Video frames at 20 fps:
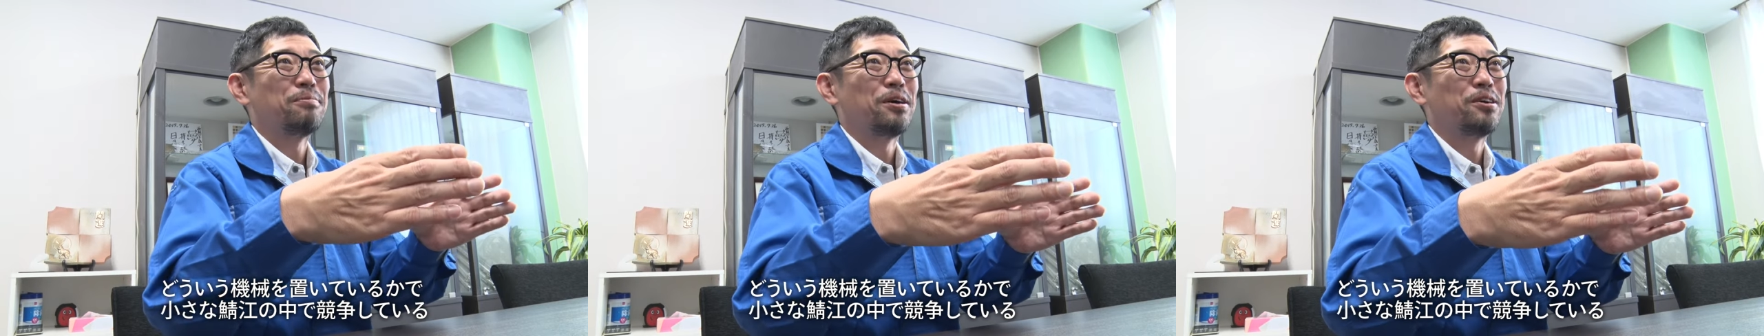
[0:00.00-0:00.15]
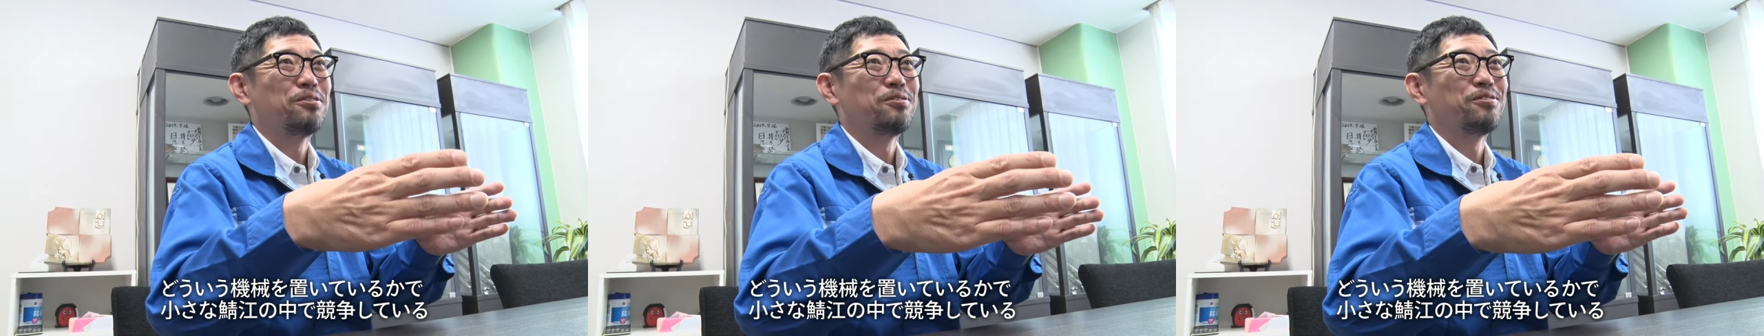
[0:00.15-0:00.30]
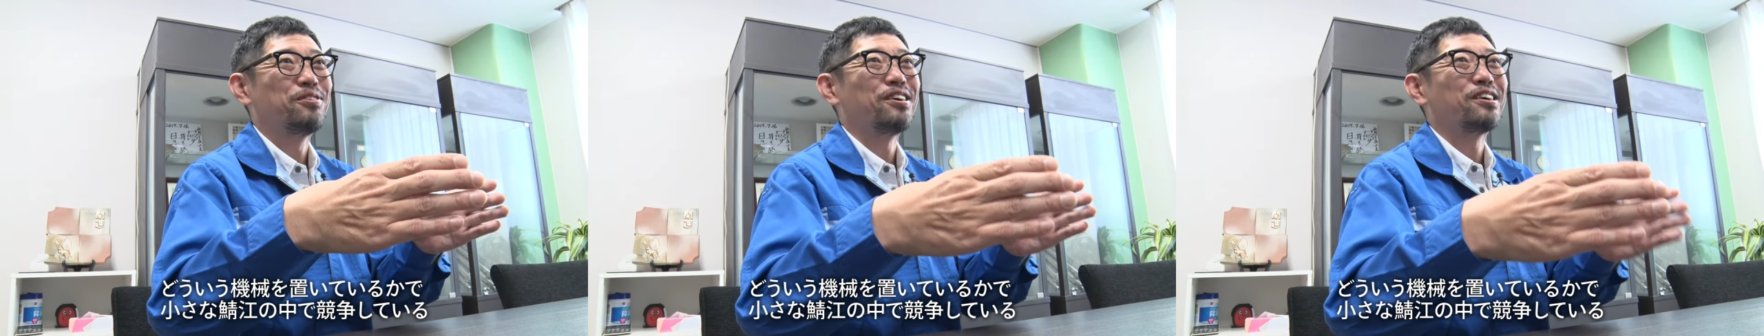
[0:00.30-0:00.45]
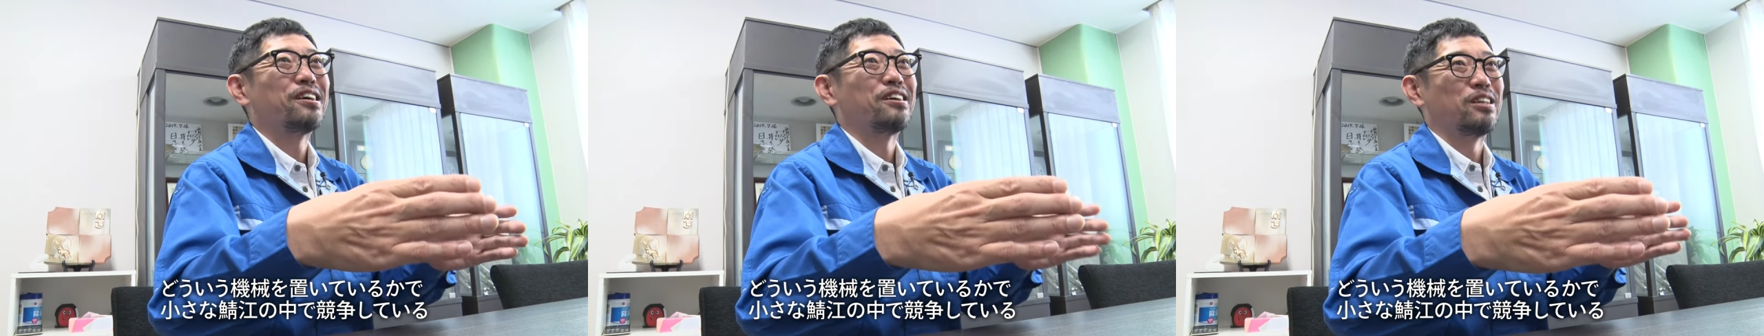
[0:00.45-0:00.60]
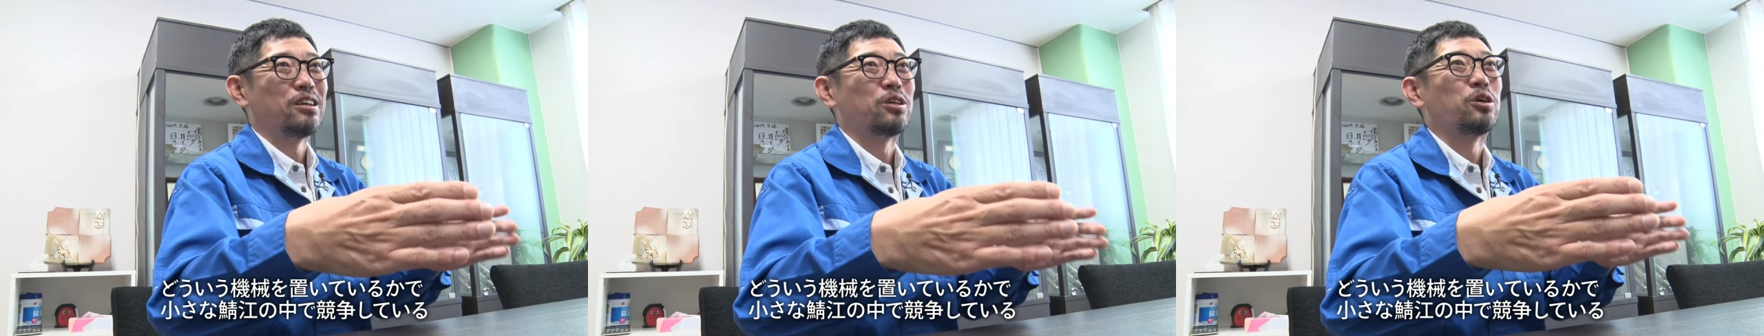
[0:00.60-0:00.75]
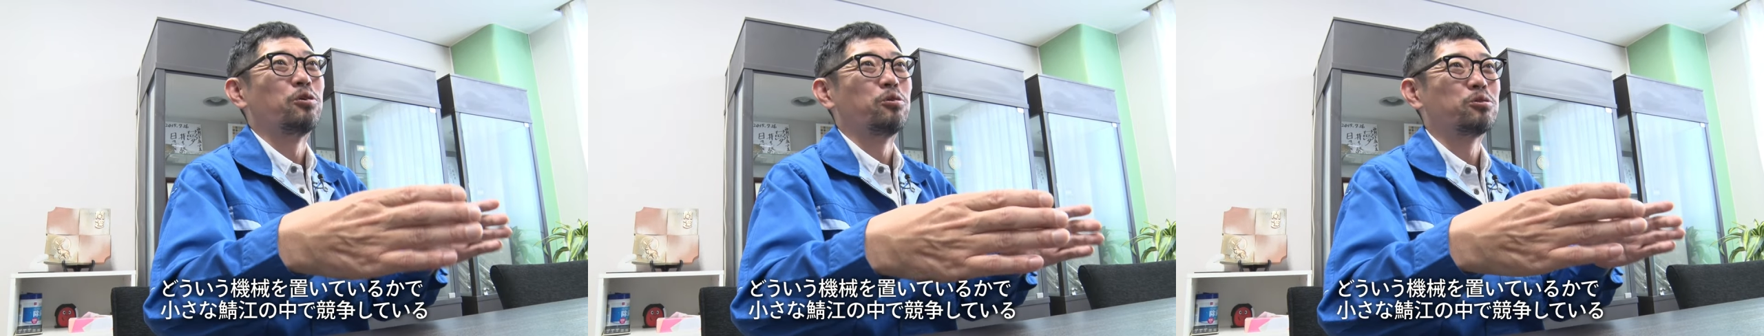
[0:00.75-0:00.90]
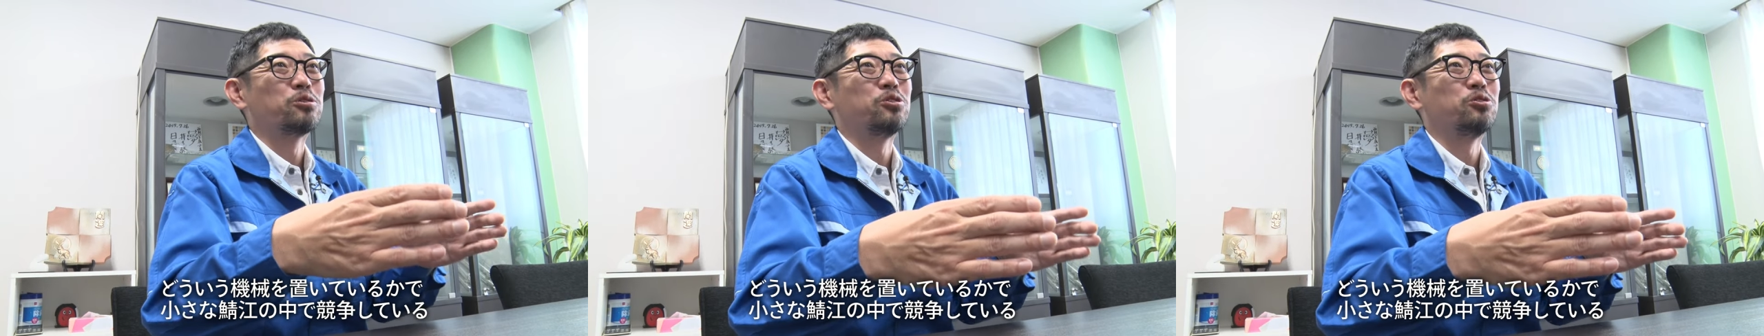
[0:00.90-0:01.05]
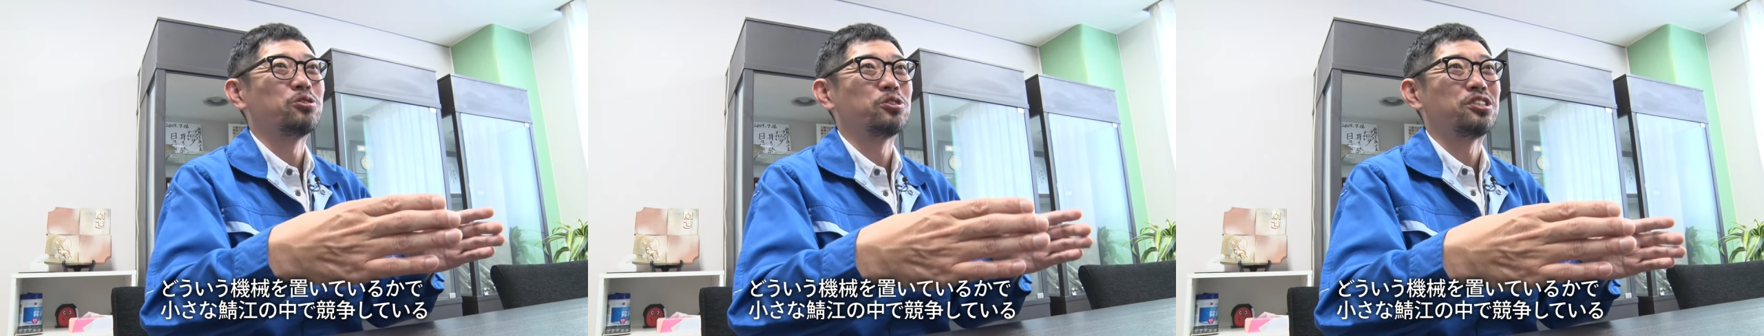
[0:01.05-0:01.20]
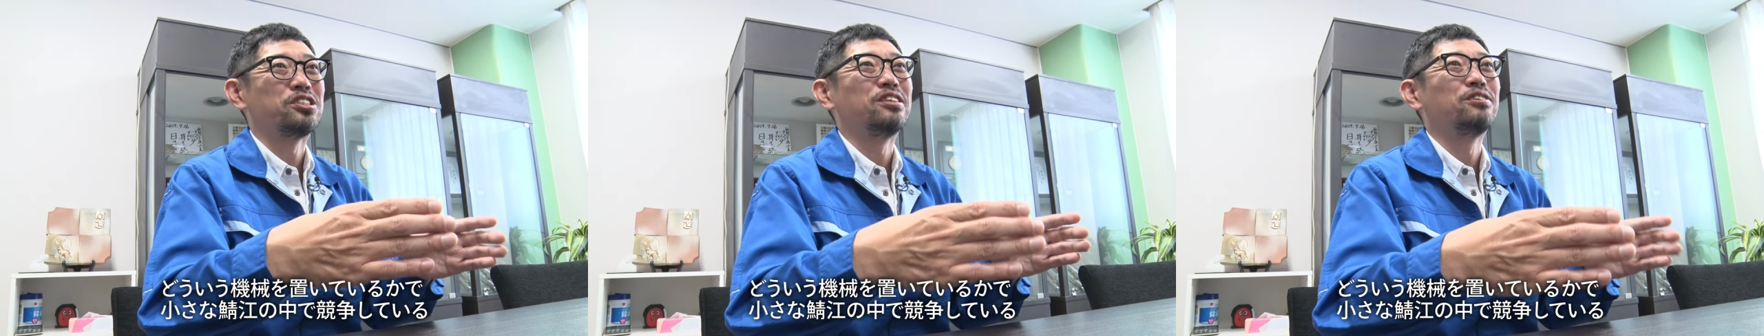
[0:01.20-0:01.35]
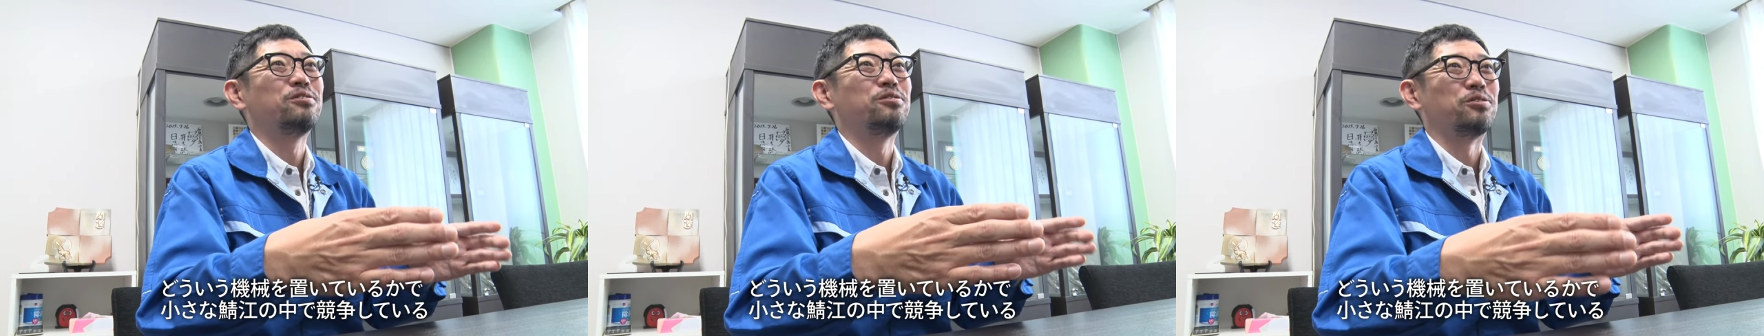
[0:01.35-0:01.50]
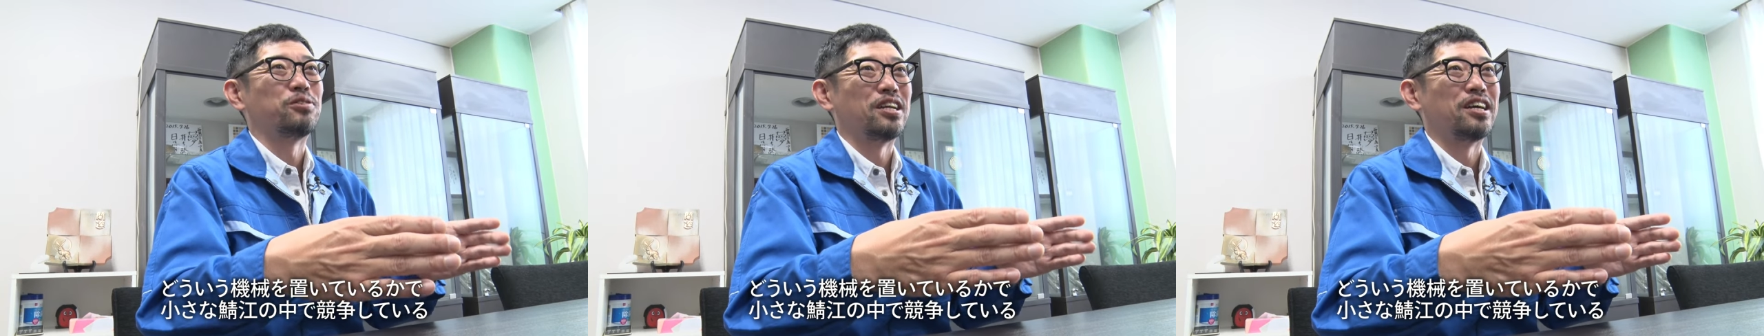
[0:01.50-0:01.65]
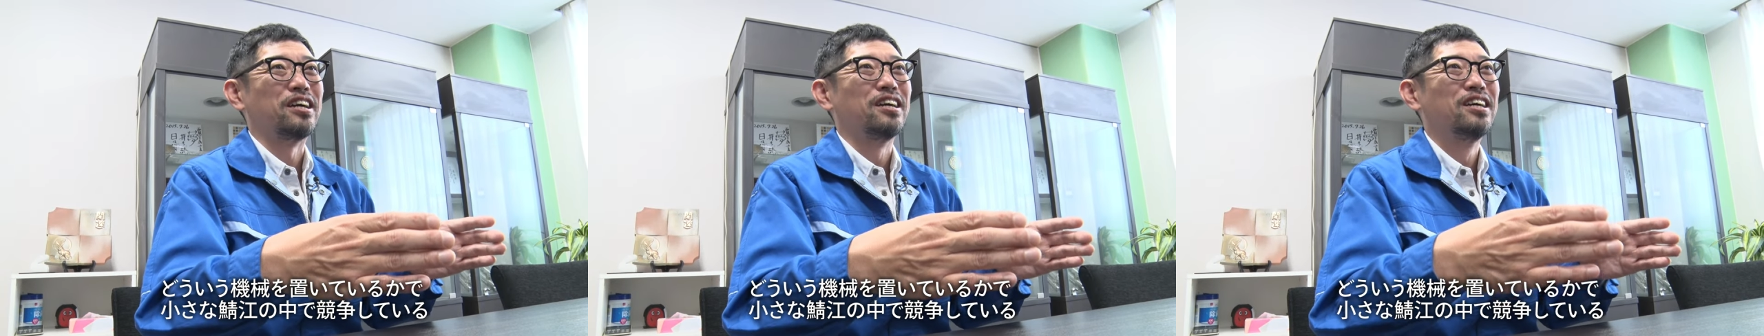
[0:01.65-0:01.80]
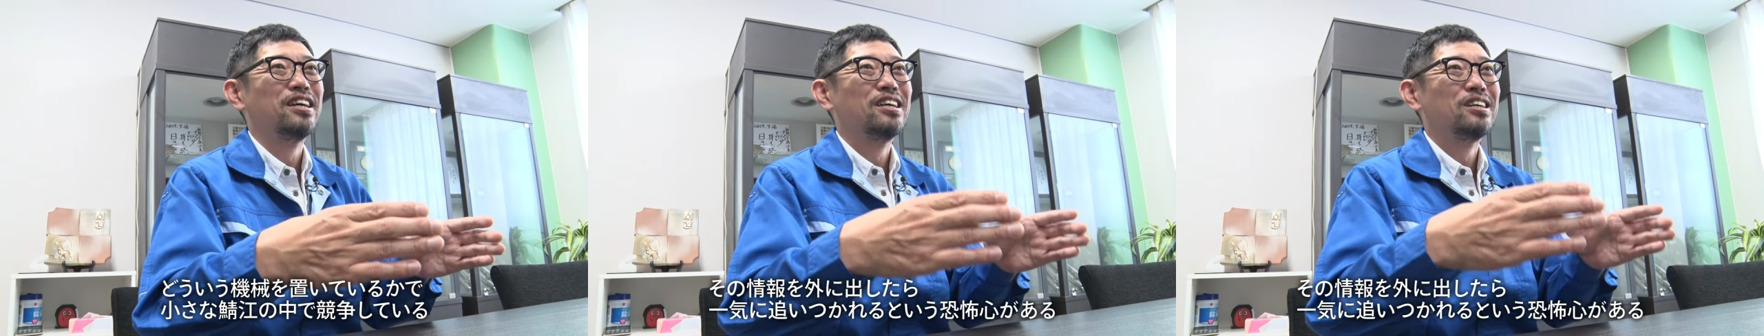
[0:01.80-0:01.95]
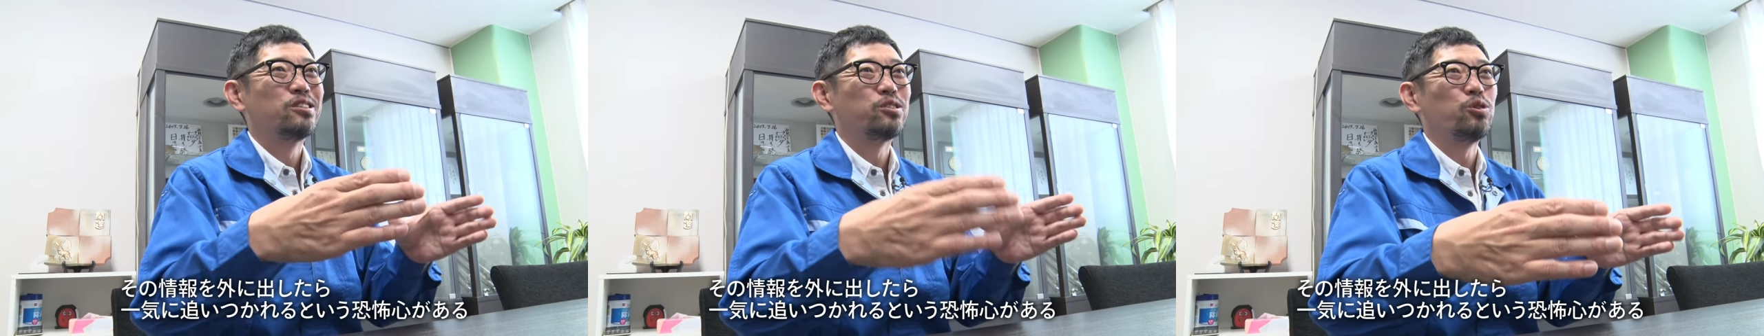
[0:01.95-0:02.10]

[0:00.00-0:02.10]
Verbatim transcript: バイの中で競争してるので